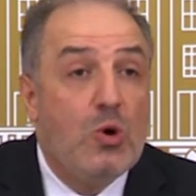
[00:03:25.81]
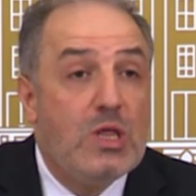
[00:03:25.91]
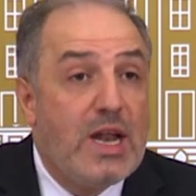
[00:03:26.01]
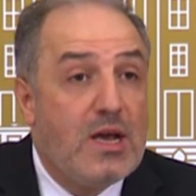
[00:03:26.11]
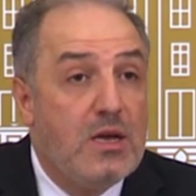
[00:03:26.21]

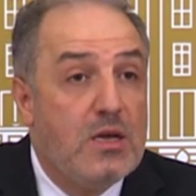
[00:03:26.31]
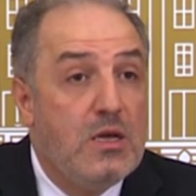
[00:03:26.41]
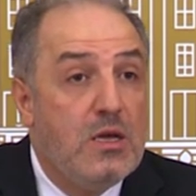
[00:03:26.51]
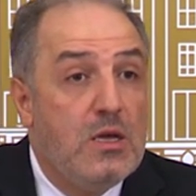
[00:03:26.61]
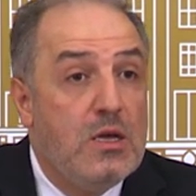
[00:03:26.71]
olarak
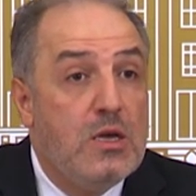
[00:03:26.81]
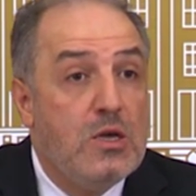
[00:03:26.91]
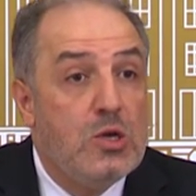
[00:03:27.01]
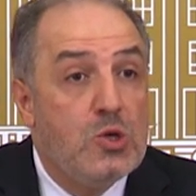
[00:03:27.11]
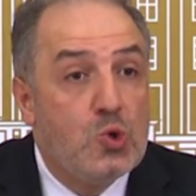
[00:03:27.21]

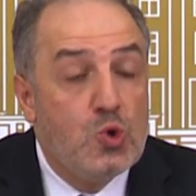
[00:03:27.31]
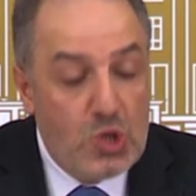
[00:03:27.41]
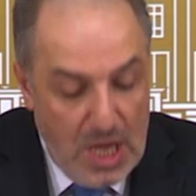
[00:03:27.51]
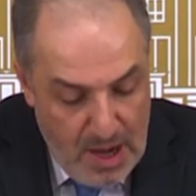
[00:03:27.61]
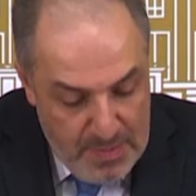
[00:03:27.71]

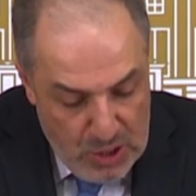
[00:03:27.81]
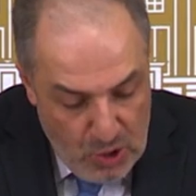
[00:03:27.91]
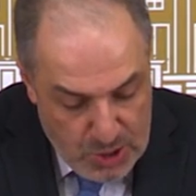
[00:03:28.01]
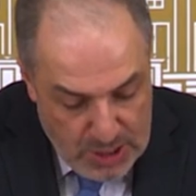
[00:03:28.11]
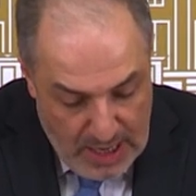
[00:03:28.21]

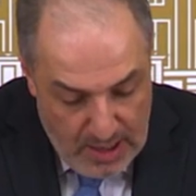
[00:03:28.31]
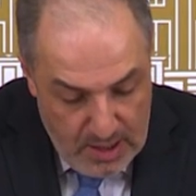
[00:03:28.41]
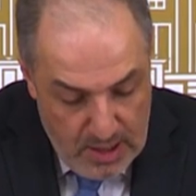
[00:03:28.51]
suçlanabiliyorsa